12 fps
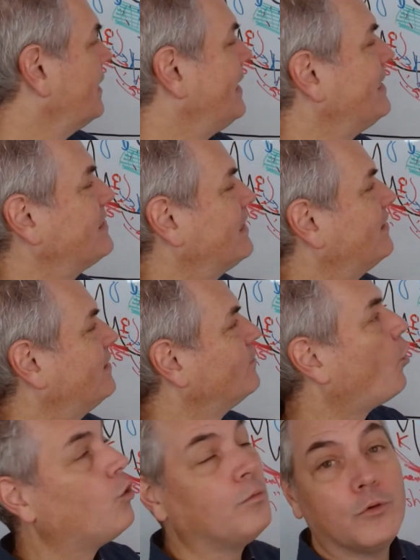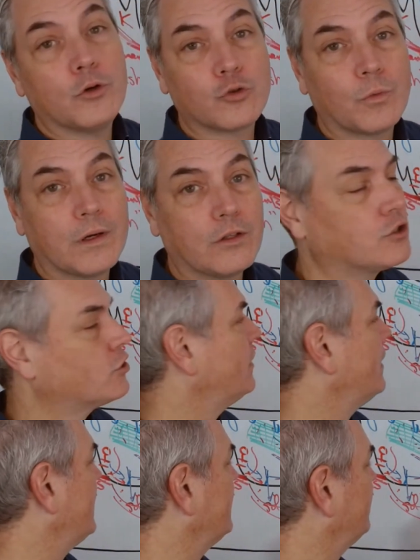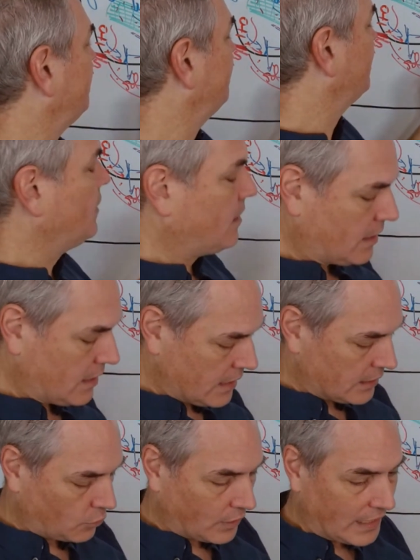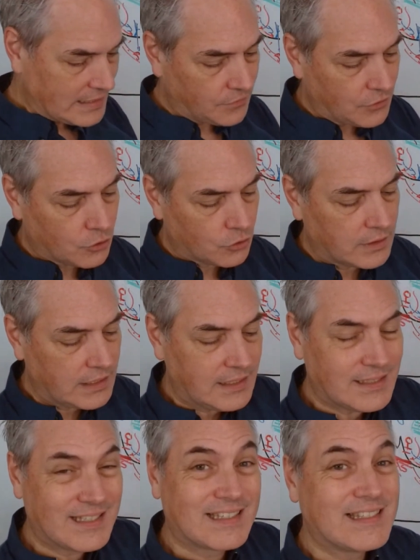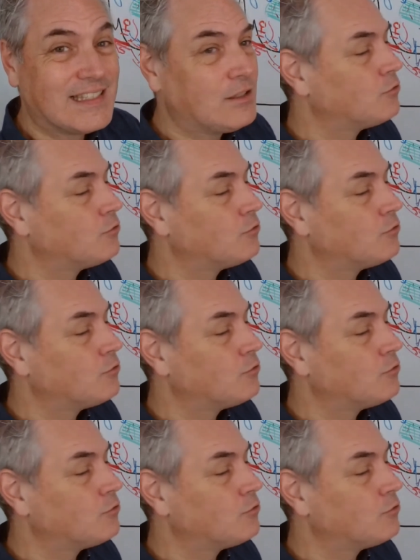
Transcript: des étangs ont besoin de soleil. Donc la difficulté, c'est que si